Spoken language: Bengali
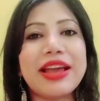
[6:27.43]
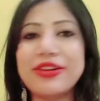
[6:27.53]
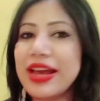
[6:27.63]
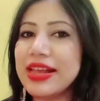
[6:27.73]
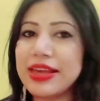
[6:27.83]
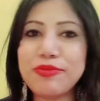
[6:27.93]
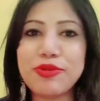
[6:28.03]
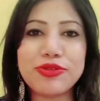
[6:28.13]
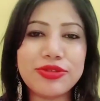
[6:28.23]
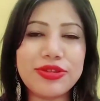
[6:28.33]
তাহলে আজ এই
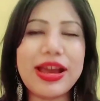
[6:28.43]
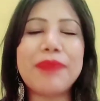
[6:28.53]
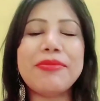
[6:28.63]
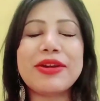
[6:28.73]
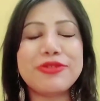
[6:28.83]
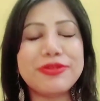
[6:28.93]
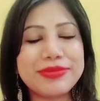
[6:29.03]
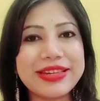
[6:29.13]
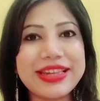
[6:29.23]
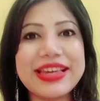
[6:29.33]
পর্যন্তই আবার
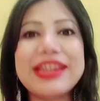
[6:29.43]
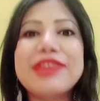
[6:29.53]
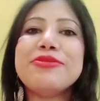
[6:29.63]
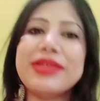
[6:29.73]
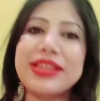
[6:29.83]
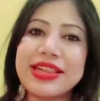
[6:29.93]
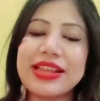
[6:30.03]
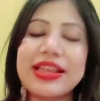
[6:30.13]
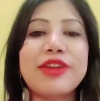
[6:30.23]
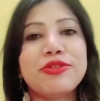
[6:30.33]
খুব শিগগিরই তোমাদের
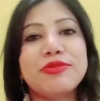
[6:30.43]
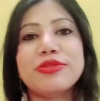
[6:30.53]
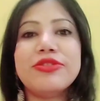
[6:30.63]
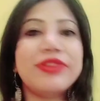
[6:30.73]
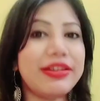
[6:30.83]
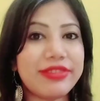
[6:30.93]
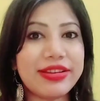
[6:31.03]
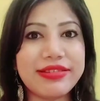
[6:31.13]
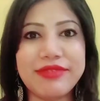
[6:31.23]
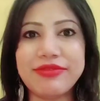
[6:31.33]
সাথে এরকম কোনো
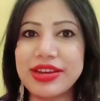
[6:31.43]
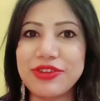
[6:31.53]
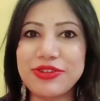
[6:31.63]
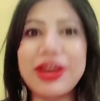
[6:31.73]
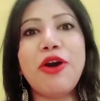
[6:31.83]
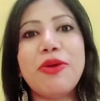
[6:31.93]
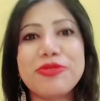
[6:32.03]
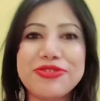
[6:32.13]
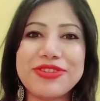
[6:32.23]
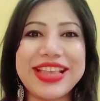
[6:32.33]
ইন্টারেস্টিং ভিডিও নিয়ে
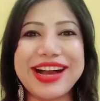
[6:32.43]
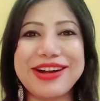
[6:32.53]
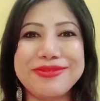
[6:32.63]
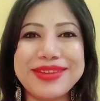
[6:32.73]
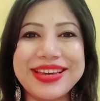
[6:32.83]
অবশ্যই দেখা